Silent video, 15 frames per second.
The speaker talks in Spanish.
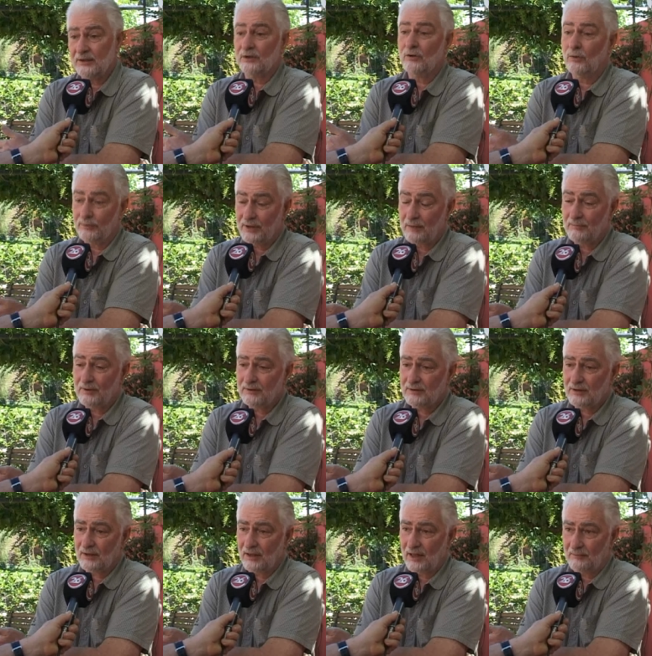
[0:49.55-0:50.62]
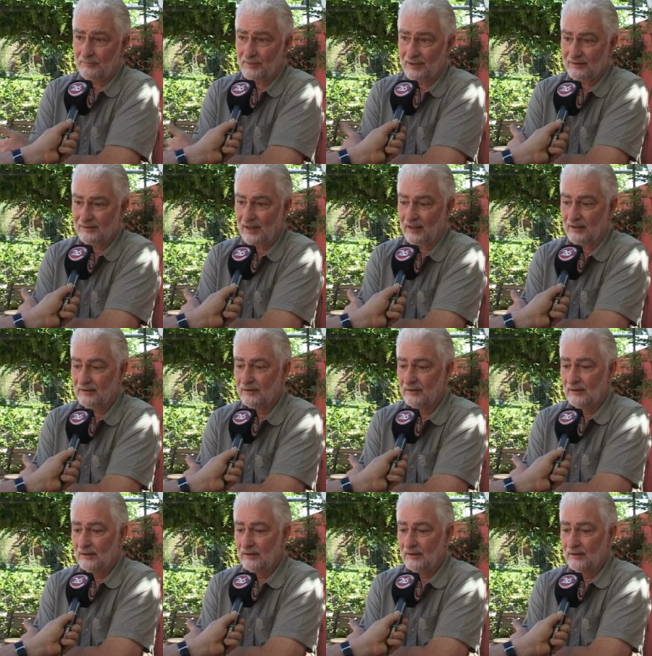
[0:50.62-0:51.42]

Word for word: y obviamente ambiental.